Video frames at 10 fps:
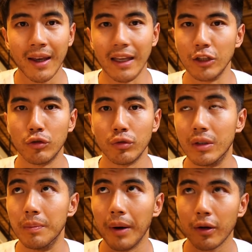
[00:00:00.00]
Et je ne
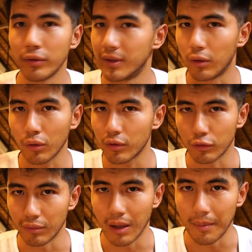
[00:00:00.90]
dis pas que ces trucs
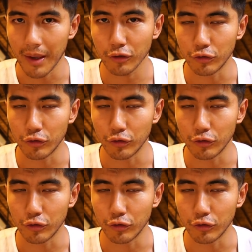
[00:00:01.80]
sont de la merde.